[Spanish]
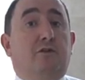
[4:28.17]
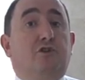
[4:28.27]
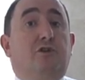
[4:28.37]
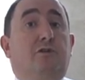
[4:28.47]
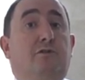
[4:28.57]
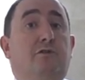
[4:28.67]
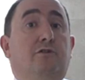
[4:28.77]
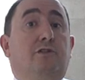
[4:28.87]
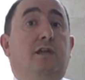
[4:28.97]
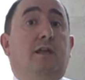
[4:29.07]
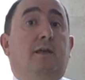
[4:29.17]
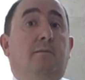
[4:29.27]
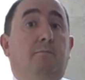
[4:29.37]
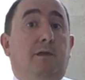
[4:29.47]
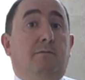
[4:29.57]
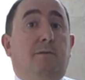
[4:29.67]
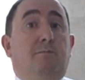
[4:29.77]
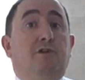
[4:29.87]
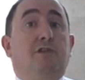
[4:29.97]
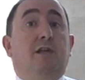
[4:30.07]
nosotros
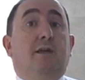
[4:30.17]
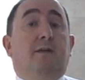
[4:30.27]
vivimos.